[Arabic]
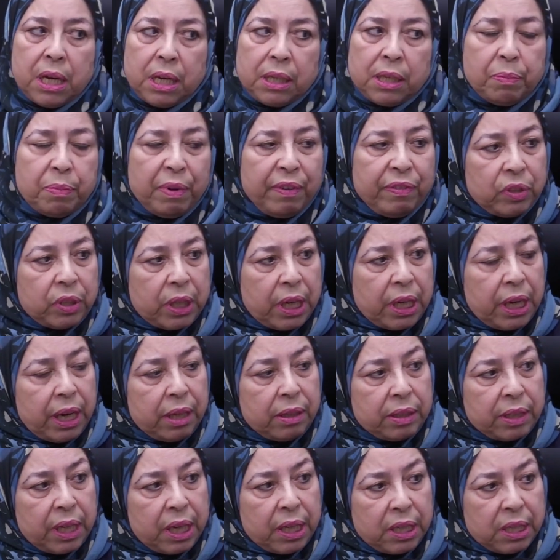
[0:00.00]
دابا في الطريقه
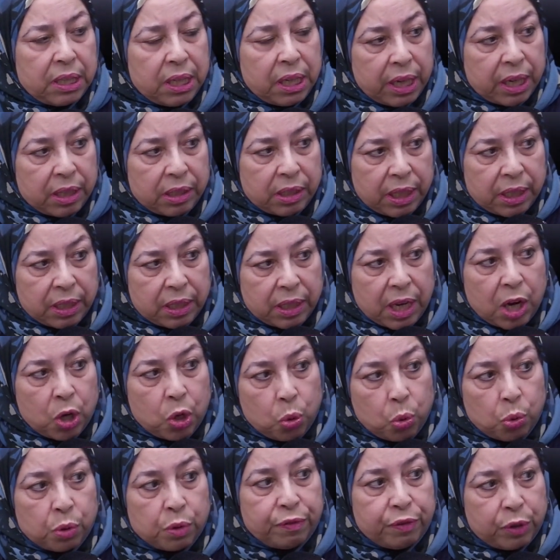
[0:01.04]
التقليديه كان تيدار
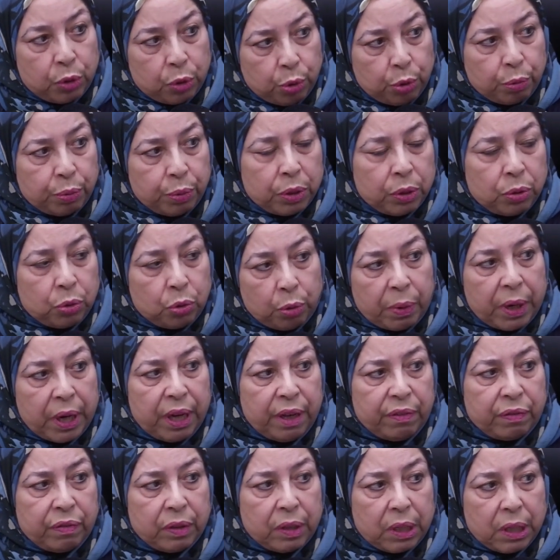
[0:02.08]
اللوز في التوب التوب
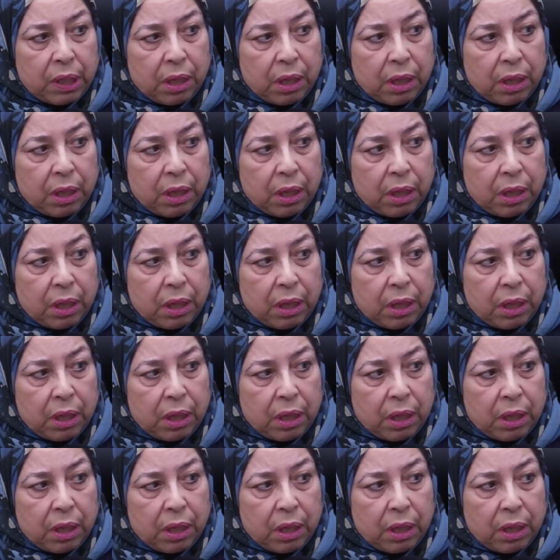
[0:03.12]
رهيف